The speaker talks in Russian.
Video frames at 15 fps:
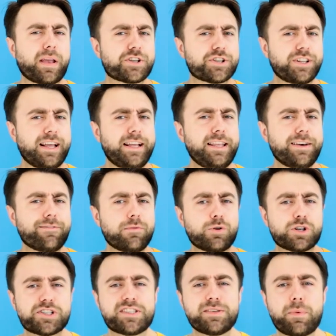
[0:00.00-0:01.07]
При желании вы
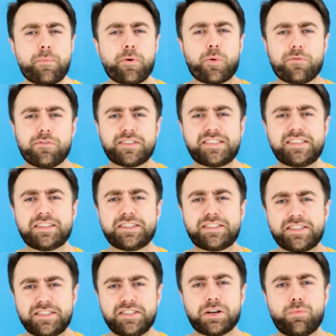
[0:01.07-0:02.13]
можете попробовать
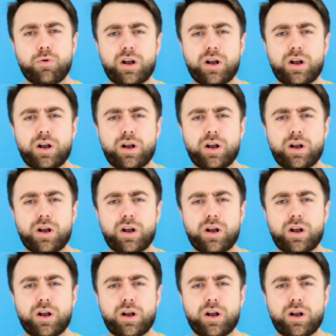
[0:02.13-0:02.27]
сделать из них